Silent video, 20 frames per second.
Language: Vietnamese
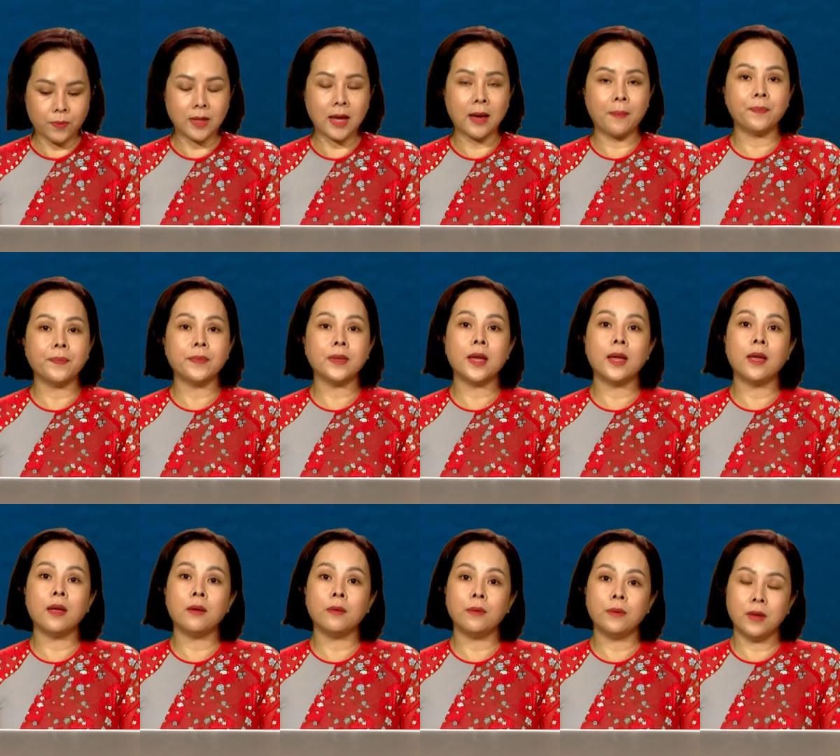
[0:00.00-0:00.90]
tập
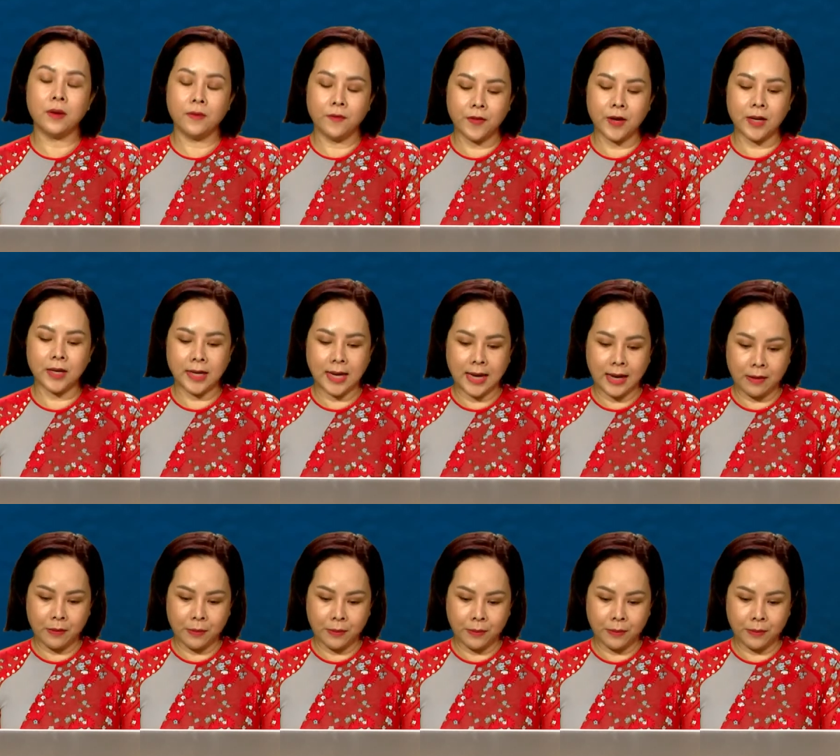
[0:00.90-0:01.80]
theo nhân vật nào?